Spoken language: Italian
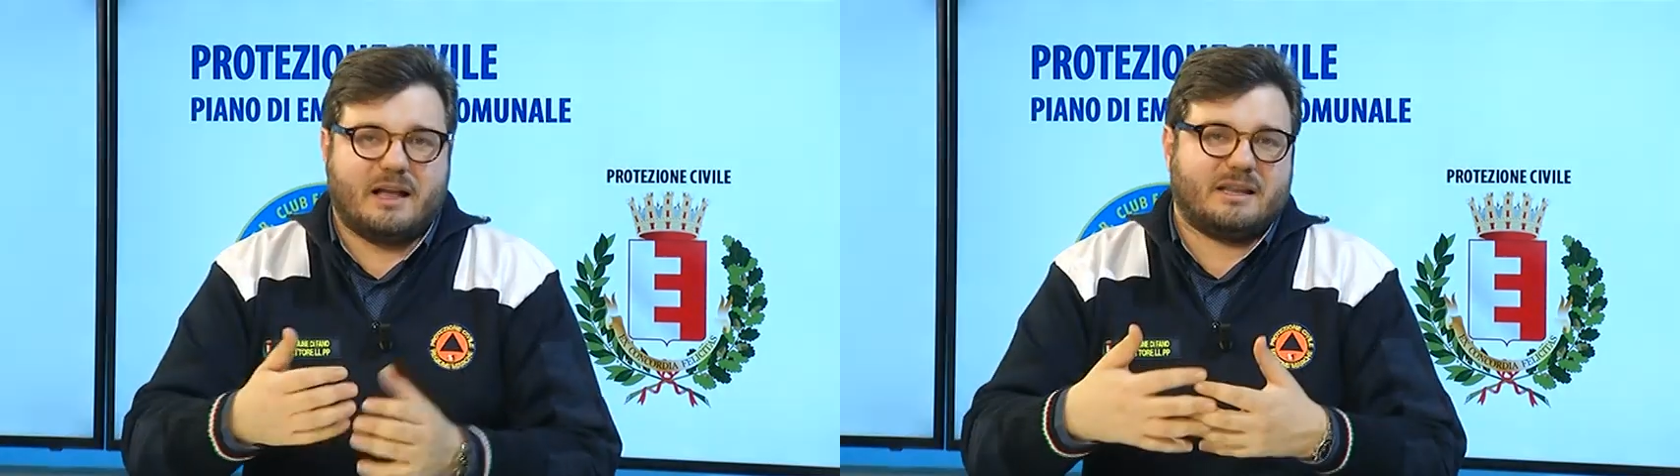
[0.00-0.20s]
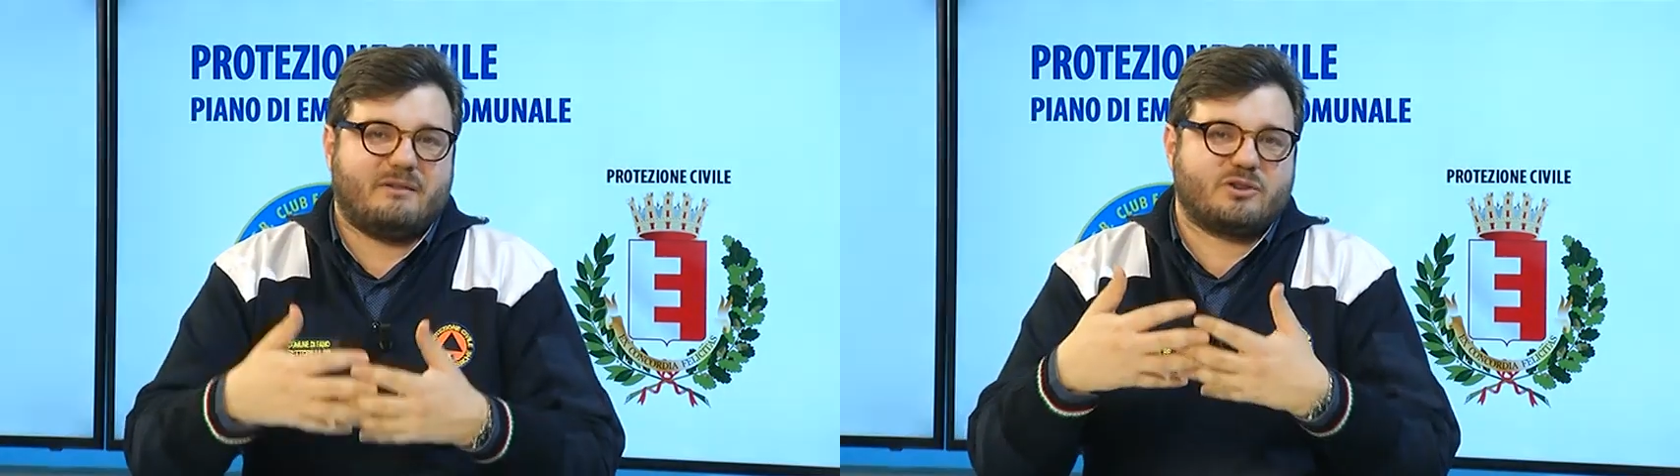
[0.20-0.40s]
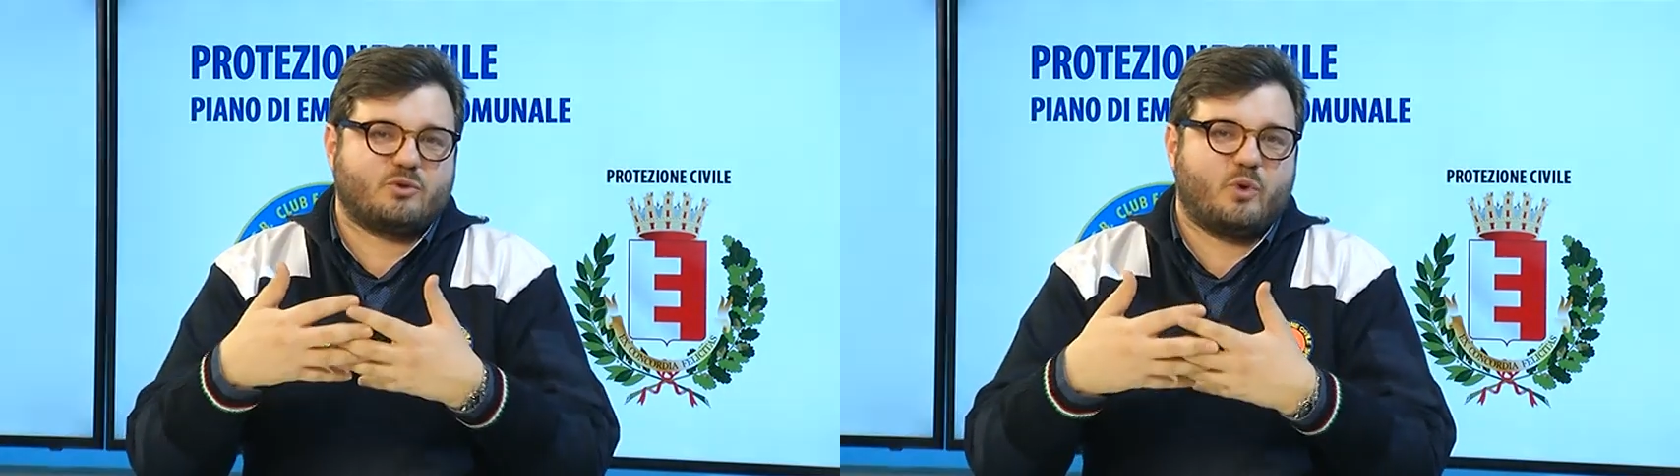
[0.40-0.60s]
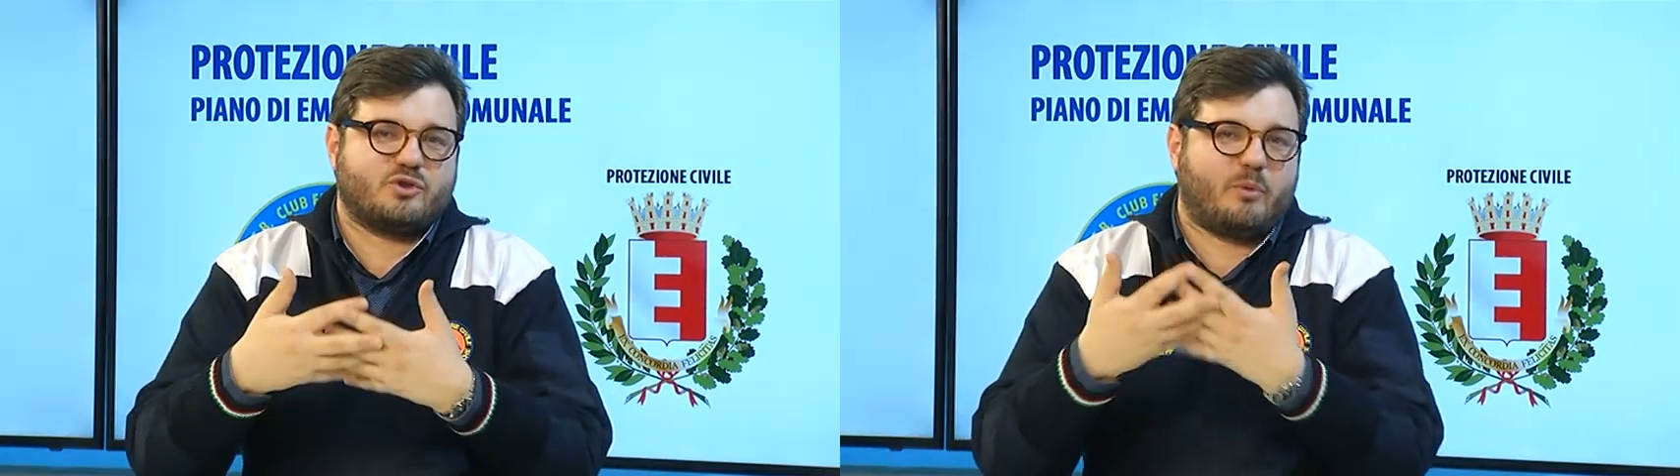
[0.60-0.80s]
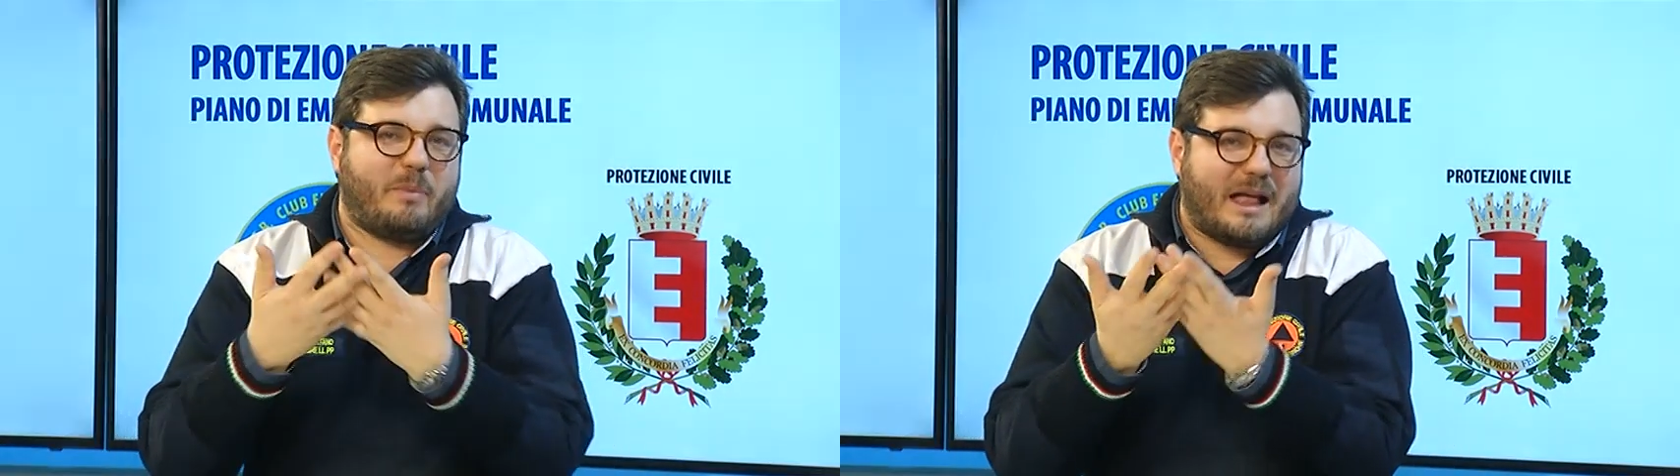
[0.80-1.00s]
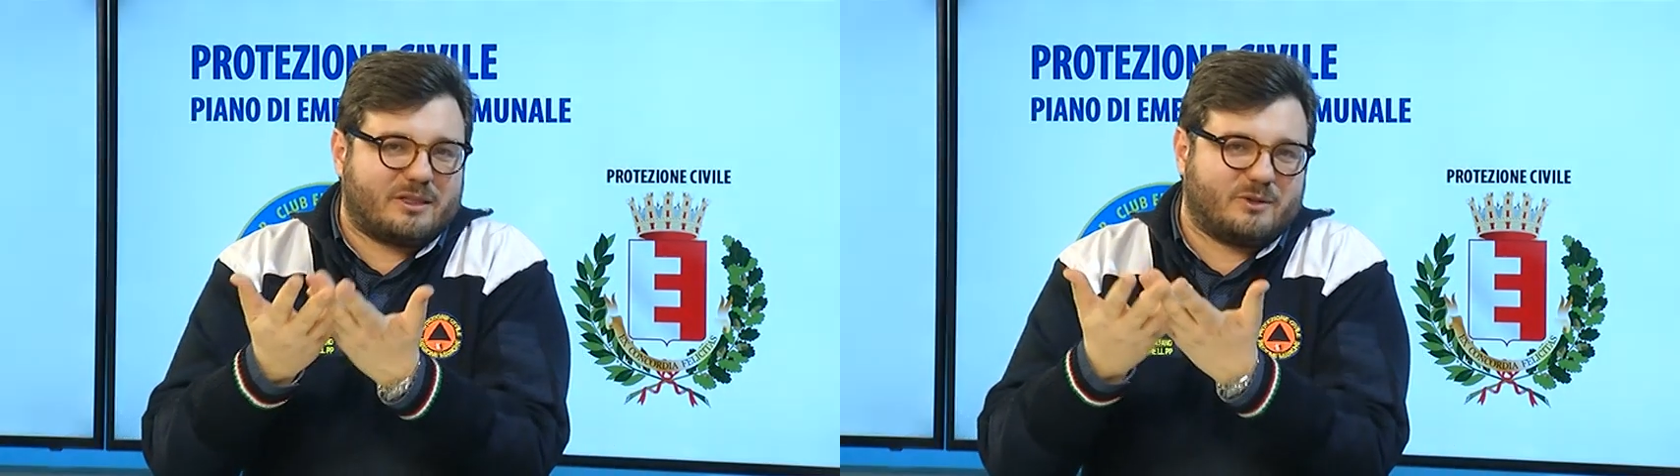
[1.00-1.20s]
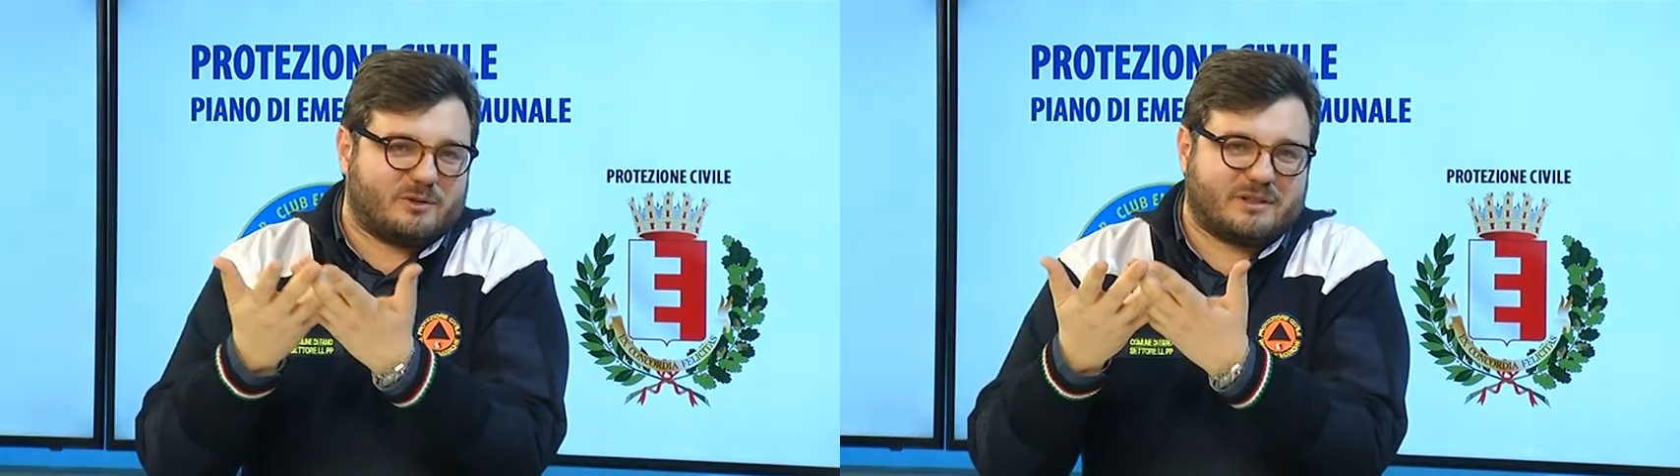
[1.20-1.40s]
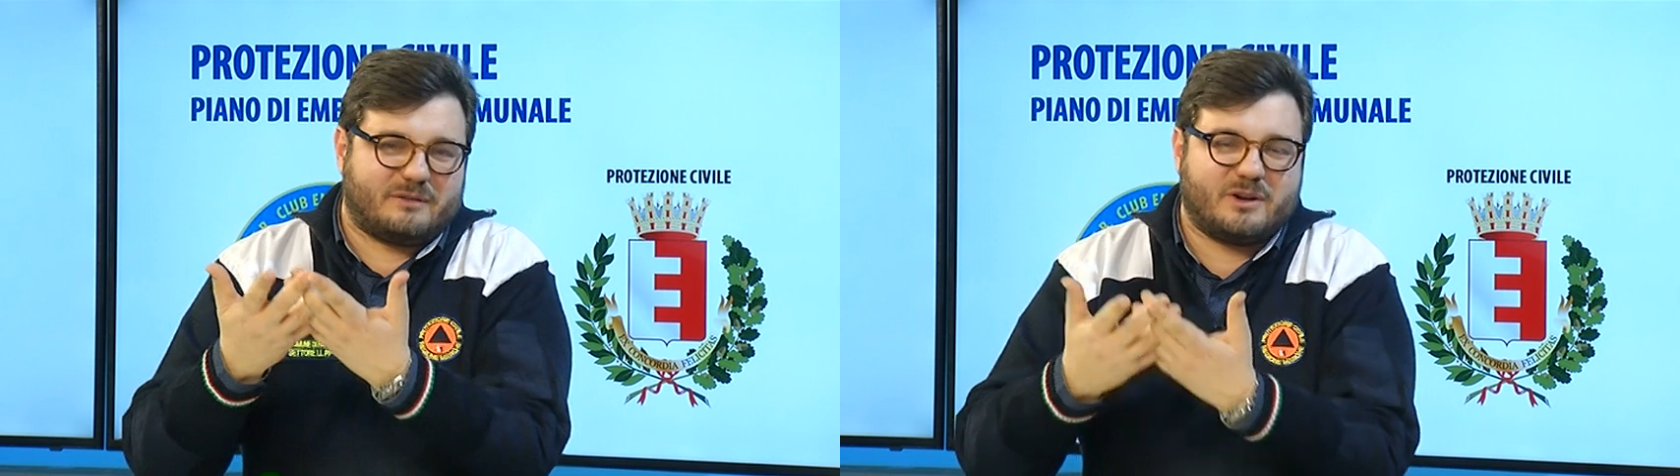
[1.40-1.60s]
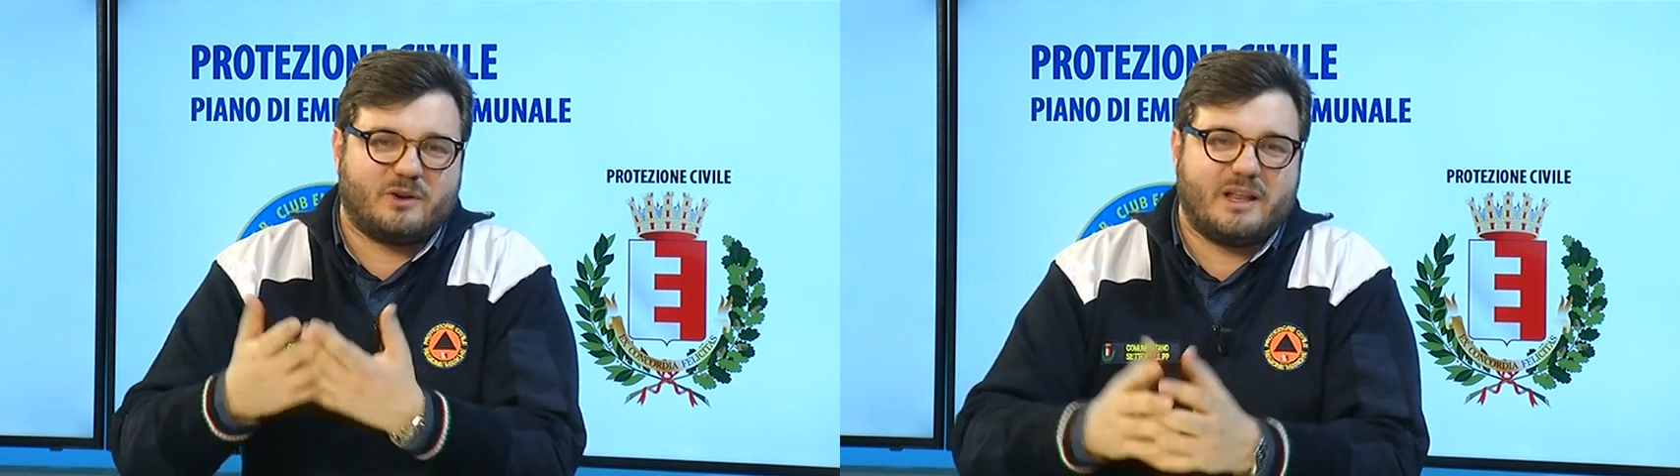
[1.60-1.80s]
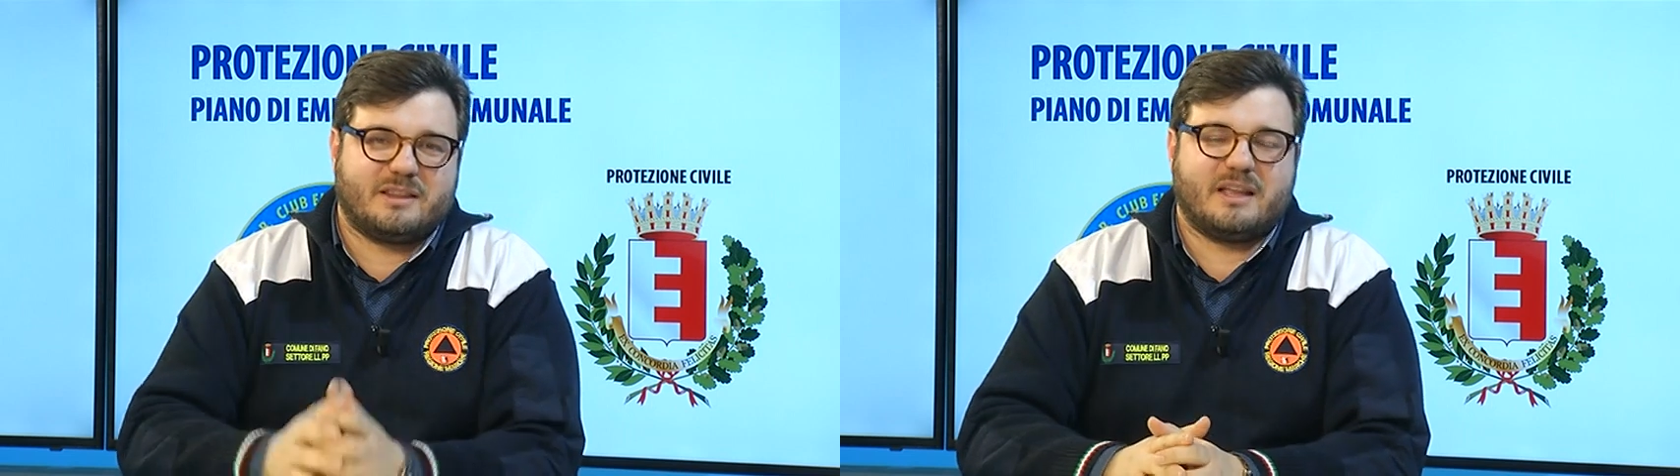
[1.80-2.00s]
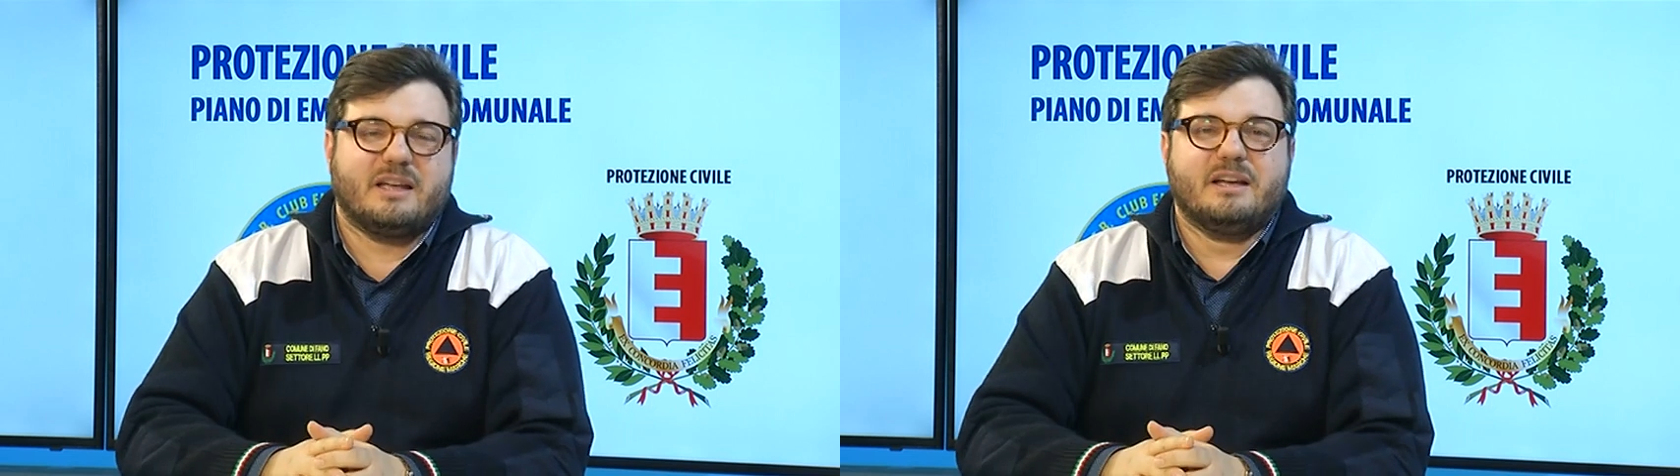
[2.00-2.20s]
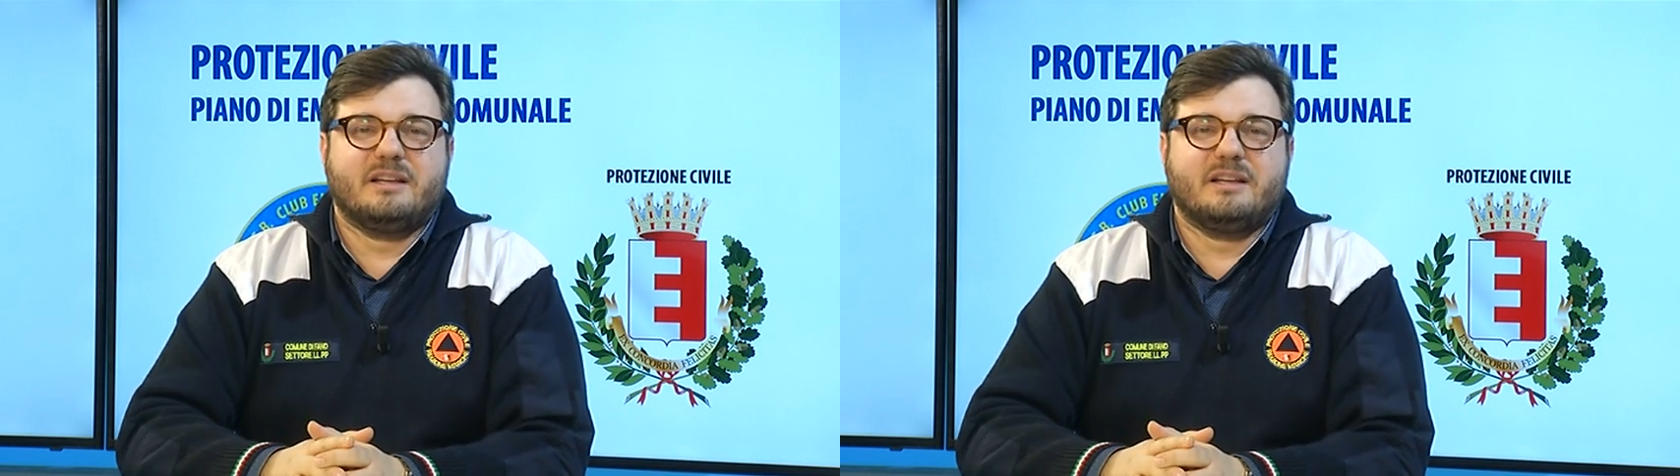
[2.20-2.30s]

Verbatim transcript: attraverso questo patto, tra virgolette,